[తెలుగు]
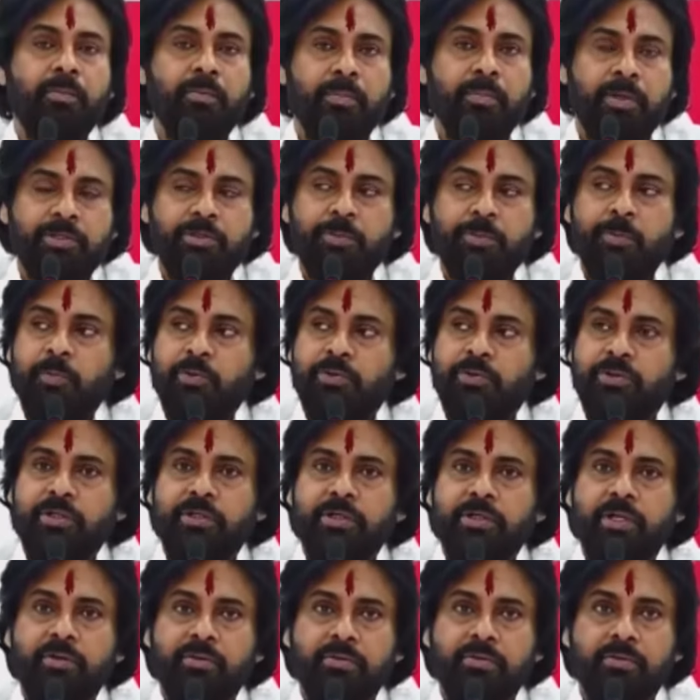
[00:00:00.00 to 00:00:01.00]
మనస్ఫూర్తిగా
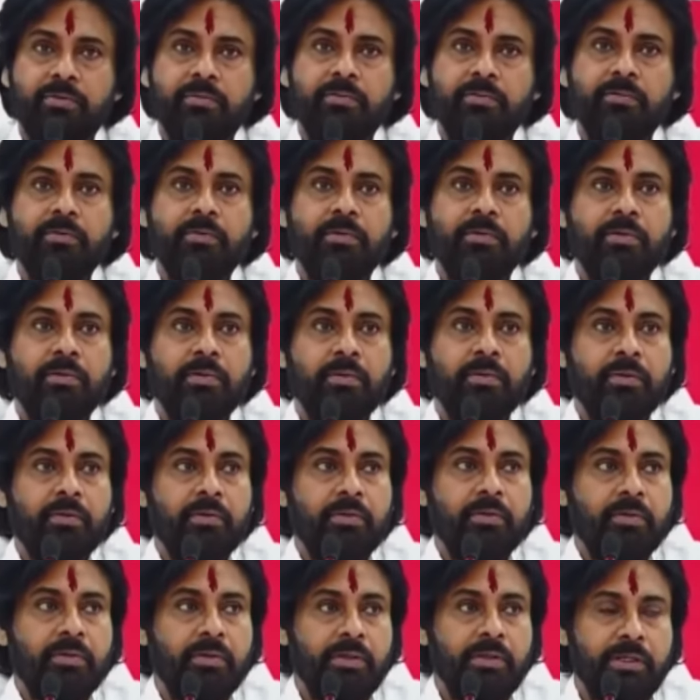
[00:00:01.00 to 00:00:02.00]
నేను
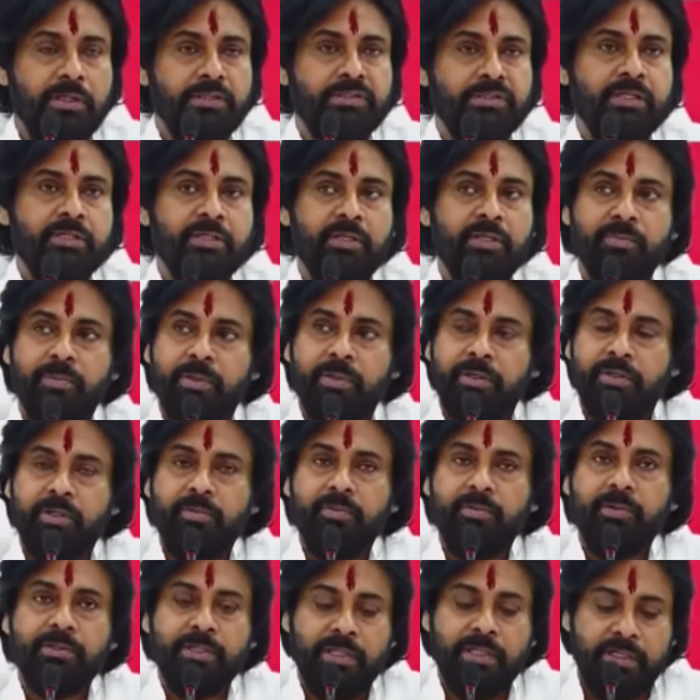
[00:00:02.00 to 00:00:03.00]
ఈ సందర్భంగా
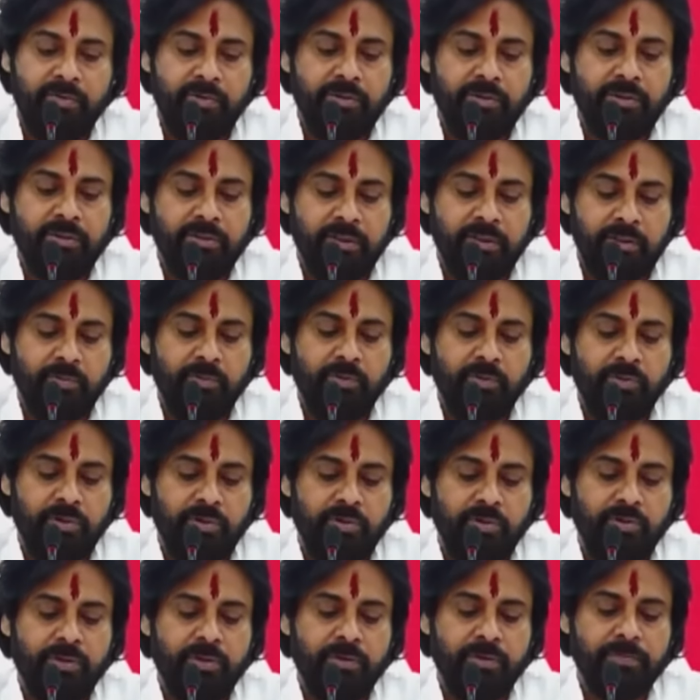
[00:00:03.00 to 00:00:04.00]
నేను మీకు ధన్యవాదాలు తెలుపుకుంటా
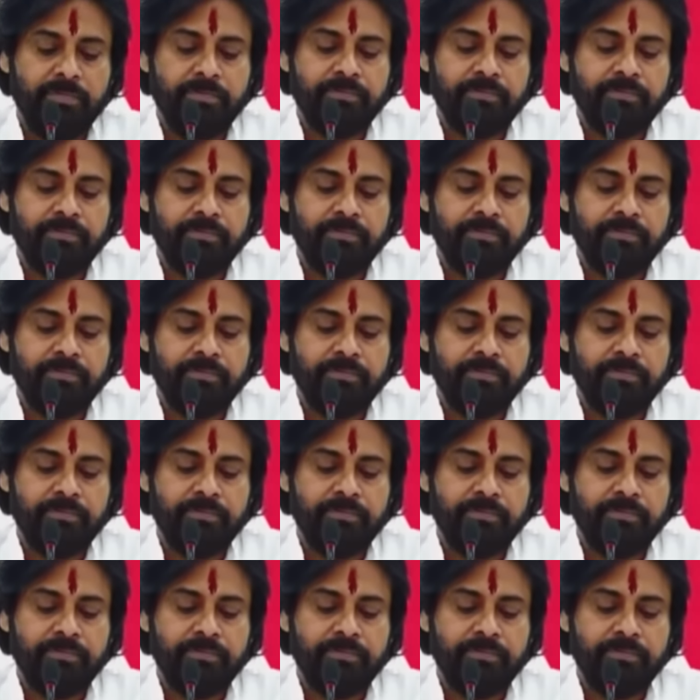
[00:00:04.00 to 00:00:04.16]
ఉన్నా